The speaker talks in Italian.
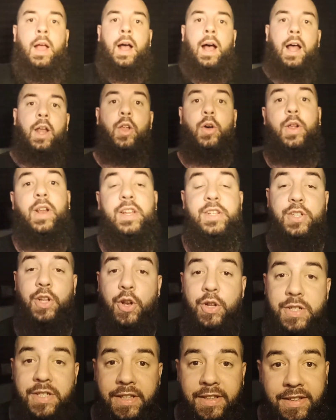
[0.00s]
Allora
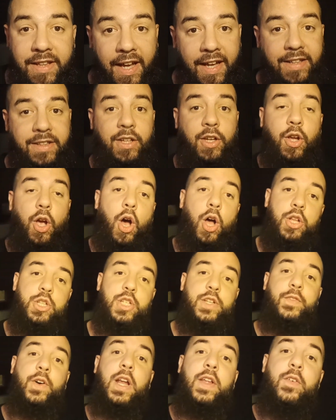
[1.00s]
sarò sintetico,
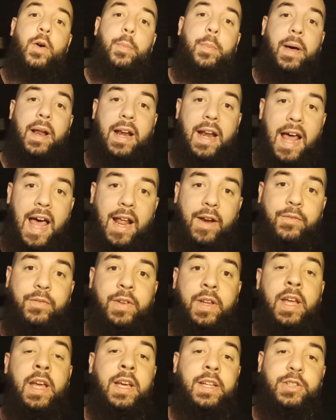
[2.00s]
oggi volevo
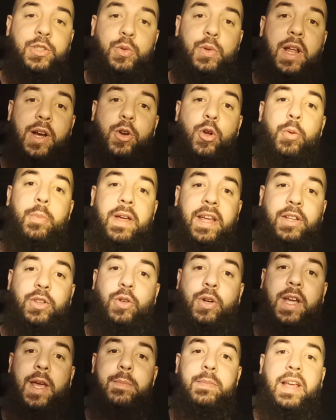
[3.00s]
parlarvi di un
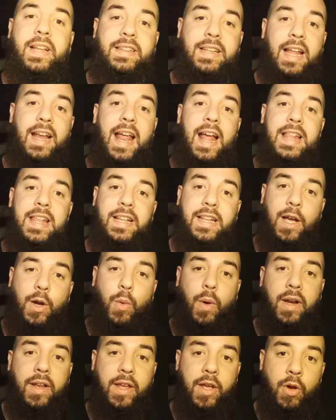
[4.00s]
argomento che mi attanaglia da
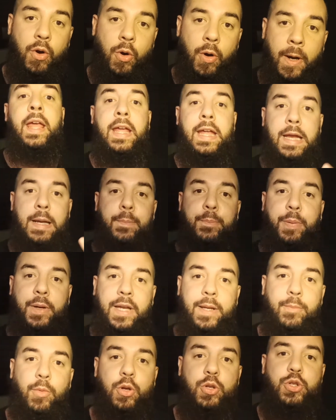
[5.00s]
qualche ora, il
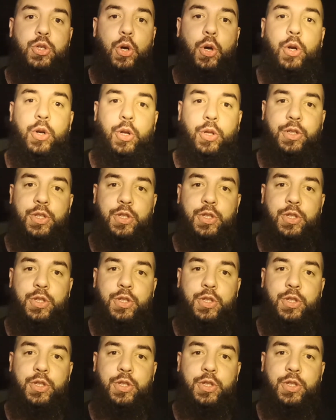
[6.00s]
primo giorno di